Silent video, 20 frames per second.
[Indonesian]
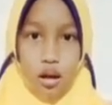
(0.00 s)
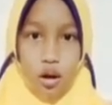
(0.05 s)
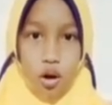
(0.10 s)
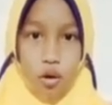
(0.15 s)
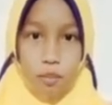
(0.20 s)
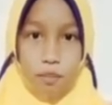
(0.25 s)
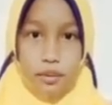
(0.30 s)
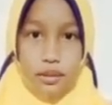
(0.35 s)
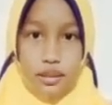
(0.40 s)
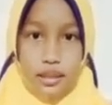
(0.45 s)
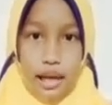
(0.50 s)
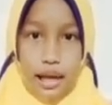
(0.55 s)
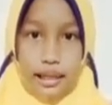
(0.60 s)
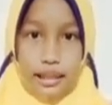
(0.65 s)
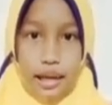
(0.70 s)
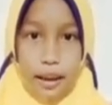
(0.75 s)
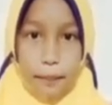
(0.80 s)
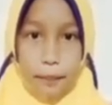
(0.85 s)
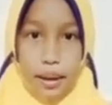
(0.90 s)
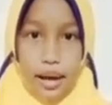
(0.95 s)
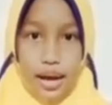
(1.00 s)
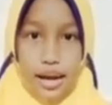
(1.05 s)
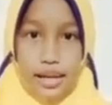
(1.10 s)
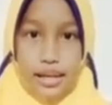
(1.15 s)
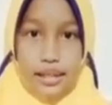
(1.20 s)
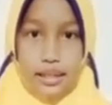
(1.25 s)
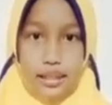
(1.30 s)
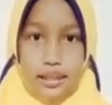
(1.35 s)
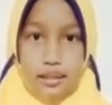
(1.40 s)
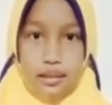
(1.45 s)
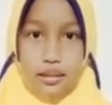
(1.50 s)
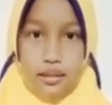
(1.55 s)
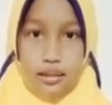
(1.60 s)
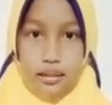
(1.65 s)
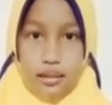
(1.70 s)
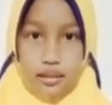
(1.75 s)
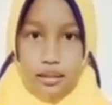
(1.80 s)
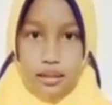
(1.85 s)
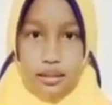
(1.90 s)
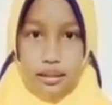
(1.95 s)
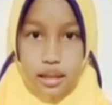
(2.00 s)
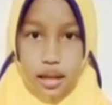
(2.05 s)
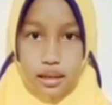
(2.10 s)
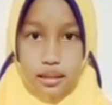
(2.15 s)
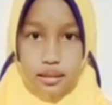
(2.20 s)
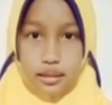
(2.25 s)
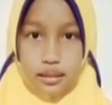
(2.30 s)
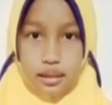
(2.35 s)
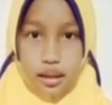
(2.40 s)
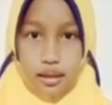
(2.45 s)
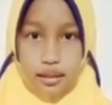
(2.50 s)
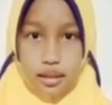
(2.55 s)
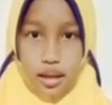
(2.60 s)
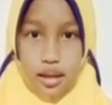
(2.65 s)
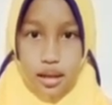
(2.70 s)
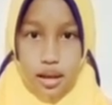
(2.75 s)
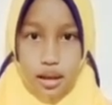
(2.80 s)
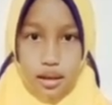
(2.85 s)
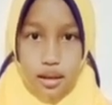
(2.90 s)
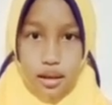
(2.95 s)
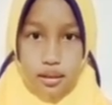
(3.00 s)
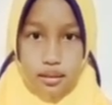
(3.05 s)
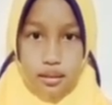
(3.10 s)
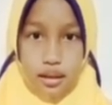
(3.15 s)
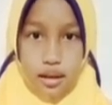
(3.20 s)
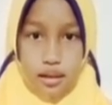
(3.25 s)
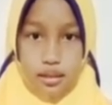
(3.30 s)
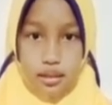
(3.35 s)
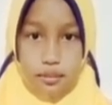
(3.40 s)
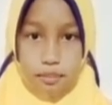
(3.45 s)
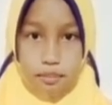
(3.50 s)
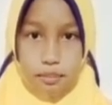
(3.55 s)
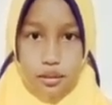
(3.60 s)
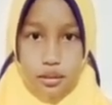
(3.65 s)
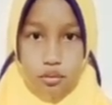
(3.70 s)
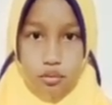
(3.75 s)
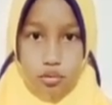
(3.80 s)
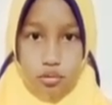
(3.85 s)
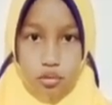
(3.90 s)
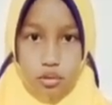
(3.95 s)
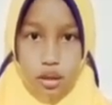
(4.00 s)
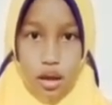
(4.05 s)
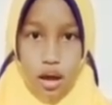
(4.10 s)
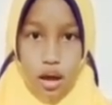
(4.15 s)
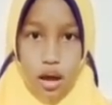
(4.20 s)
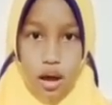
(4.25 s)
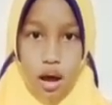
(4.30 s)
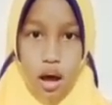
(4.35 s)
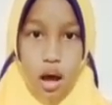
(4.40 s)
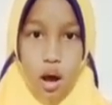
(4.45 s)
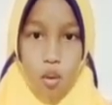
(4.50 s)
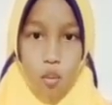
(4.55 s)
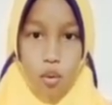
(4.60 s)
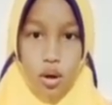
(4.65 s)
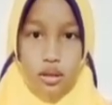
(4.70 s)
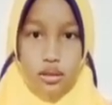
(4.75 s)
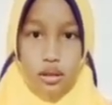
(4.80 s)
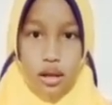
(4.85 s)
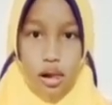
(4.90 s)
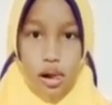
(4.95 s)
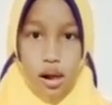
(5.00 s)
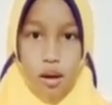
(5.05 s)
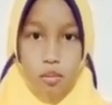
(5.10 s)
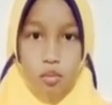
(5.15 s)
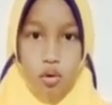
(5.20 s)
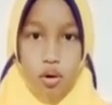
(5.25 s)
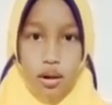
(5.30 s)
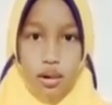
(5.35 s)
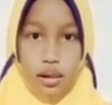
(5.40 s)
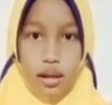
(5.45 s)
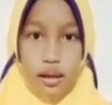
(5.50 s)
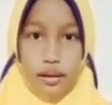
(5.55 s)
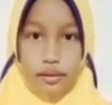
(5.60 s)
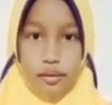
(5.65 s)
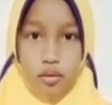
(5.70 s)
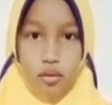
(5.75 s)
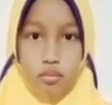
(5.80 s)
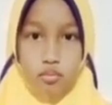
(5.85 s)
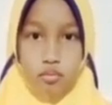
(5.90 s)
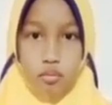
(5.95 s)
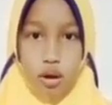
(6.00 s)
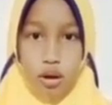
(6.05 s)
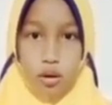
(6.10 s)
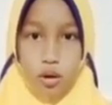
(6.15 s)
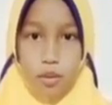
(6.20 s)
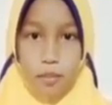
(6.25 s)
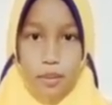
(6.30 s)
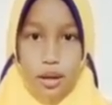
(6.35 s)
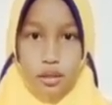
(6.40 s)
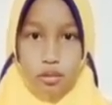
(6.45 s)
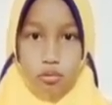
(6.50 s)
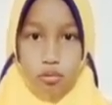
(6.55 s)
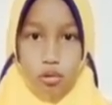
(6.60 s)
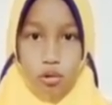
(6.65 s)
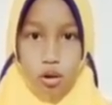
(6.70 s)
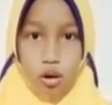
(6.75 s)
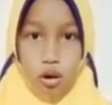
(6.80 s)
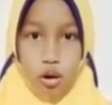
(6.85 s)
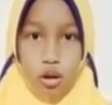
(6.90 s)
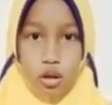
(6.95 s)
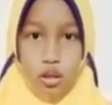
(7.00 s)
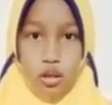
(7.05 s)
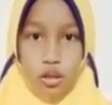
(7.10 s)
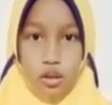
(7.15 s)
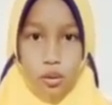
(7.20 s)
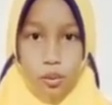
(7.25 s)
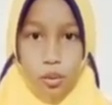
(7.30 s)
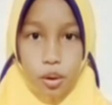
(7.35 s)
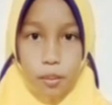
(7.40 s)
Hobi saya main Cita-cita saya jadi pengusaha Wassalamualaikum warahmatullahi